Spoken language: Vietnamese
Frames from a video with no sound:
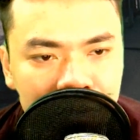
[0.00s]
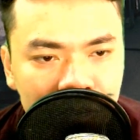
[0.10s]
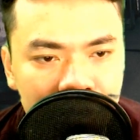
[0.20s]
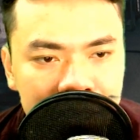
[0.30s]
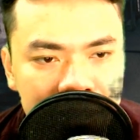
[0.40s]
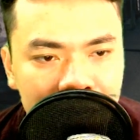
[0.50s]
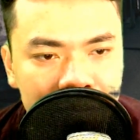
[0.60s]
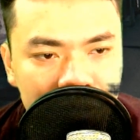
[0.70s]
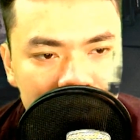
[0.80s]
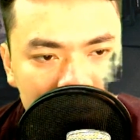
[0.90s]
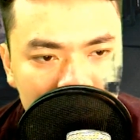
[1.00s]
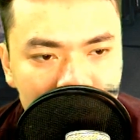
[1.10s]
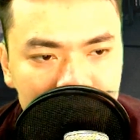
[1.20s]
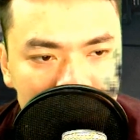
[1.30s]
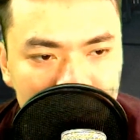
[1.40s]
Tôi lần thứ hai
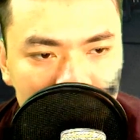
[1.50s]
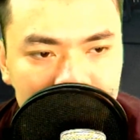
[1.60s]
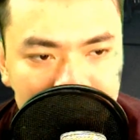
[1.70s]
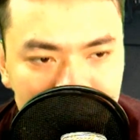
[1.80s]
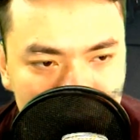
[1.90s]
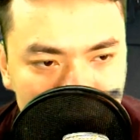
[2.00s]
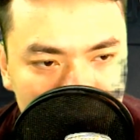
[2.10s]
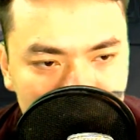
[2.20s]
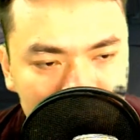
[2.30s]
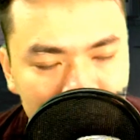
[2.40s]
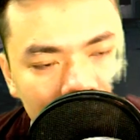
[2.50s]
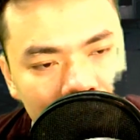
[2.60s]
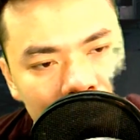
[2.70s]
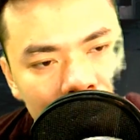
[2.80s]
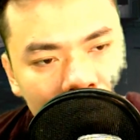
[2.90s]
đưa đầu nhìn lại,
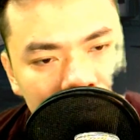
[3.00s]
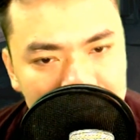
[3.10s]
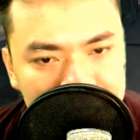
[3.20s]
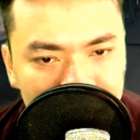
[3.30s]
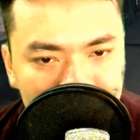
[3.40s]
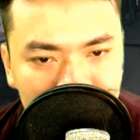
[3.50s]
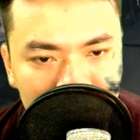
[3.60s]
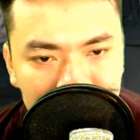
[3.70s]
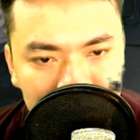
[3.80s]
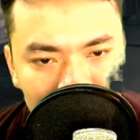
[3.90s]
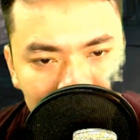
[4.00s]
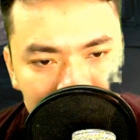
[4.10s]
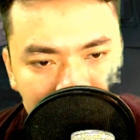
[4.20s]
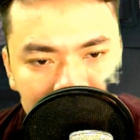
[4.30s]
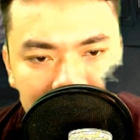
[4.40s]
phát hiện bên ngoài vẫn là
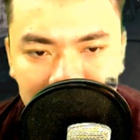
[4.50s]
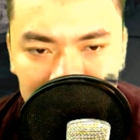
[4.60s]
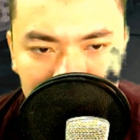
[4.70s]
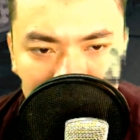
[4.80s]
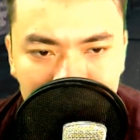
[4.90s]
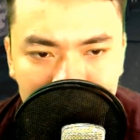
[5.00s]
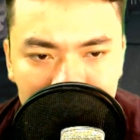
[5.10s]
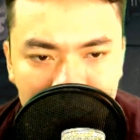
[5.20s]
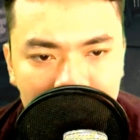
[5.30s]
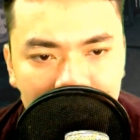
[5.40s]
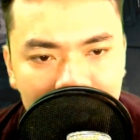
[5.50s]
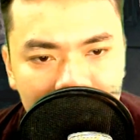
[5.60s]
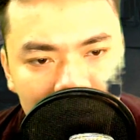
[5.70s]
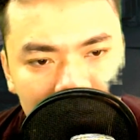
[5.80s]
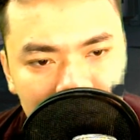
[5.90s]
không có bất kỳ vật gì.
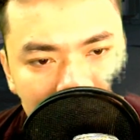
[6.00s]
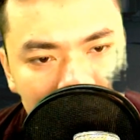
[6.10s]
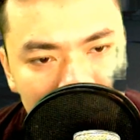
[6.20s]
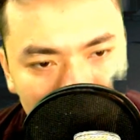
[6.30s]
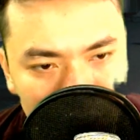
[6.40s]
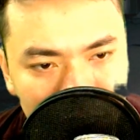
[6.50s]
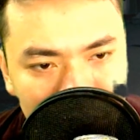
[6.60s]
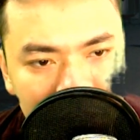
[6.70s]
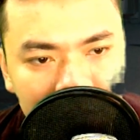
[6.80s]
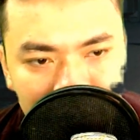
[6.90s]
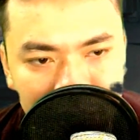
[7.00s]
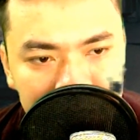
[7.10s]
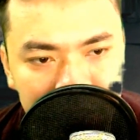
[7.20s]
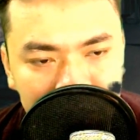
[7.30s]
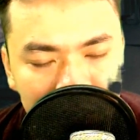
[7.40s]
Lần này
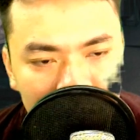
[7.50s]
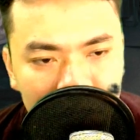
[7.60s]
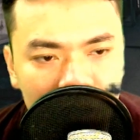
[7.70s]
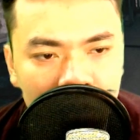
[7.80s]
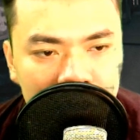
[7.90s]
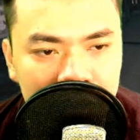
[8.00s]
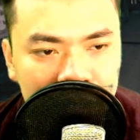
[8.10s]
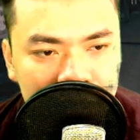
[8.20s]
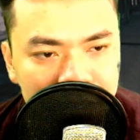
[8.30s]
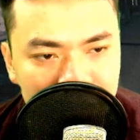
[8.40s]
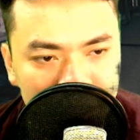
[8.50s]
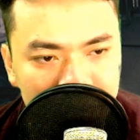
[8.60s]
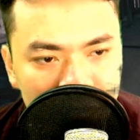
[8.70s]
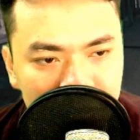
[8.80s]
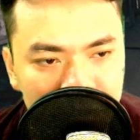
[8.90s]
tôi dập tắt cồn, đứng
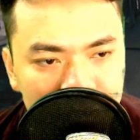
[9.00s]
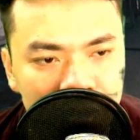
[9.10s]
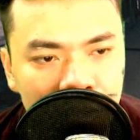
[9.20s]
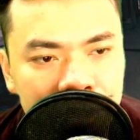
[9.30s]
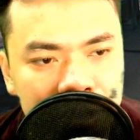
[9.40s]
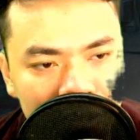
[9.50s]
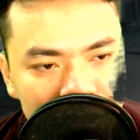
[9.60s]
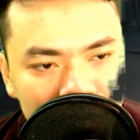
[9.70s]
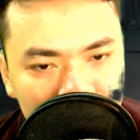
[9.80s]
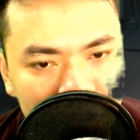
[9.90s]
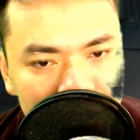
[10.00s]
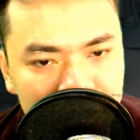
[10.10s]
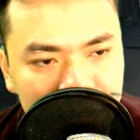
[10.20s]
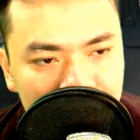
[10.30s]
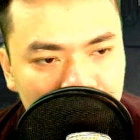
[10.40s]
dậy đi ra khỏi phòng,
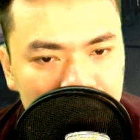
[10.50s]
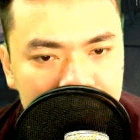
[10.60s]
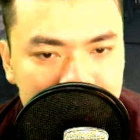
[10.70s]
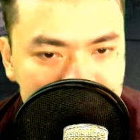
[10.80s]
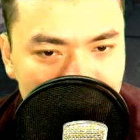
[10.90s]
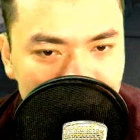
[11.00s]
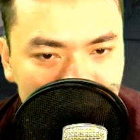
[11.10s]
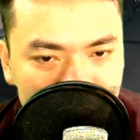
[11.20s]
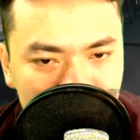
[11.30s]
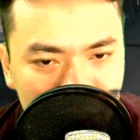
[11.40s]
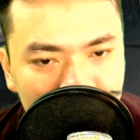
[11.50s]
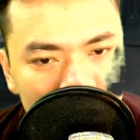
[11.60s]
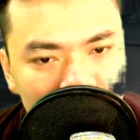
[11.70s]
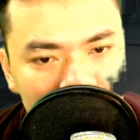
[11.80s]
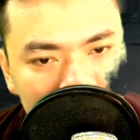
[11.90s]
nhìn quanh nhà sàn một lượt,
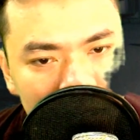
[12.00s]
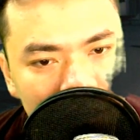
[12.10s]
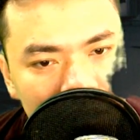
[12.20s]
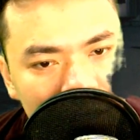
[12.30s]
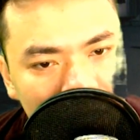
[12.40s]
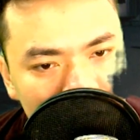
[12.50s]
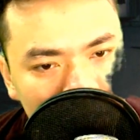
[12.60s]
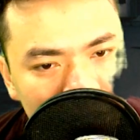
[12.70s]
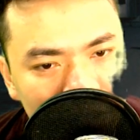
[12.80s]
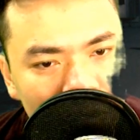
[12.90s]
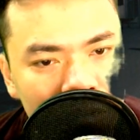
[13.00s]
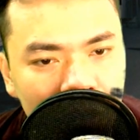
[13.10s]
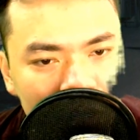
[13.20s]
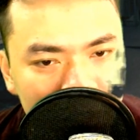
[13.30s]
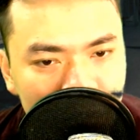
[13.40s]
thình lình phát hiện bên ngoài
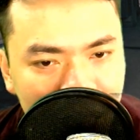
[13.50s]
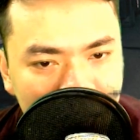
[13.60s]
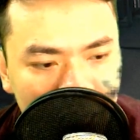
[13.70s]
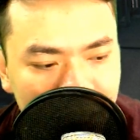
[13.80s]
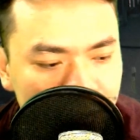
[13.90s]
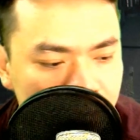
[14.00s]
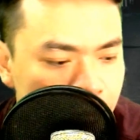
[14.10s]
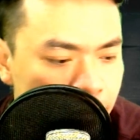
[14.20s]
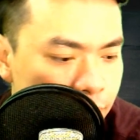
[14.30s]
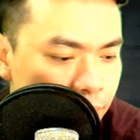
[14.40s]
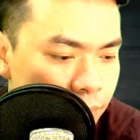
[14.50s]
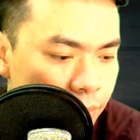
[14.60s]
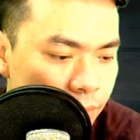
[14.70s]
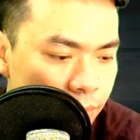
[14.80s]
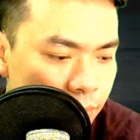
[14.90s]
nhà sàn xuất hiện
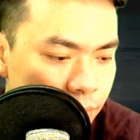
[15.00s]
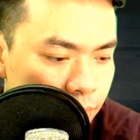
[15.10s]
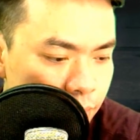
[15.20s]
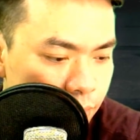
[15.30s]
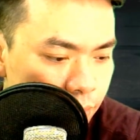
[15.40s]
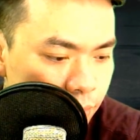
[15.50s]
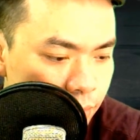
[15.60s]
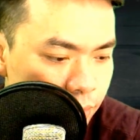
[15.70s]
một chuỗi dấu chân.